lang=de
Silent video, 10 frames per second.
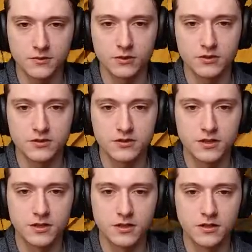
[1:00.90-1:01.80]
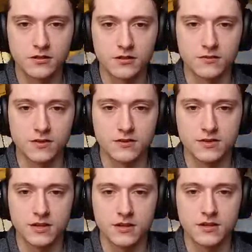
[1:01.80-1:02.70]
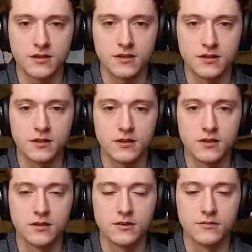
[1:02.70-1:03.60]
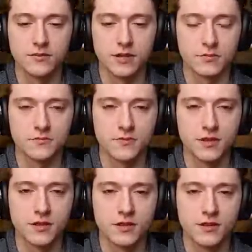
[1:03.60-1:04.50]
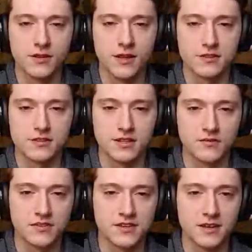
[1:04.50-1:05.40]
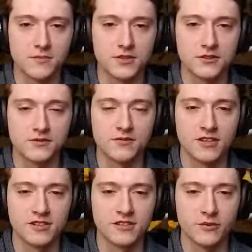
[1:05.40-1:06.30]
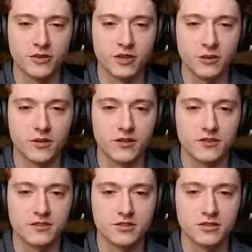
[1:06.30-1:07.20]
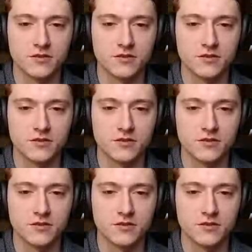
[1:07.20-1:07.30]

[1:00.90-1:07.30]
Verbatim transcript: folgendes. Und zwar das Dach. Verdammt. Er hat sich nicht festgehalten mit Shift, weil auf einer Treppe hält er sich nicht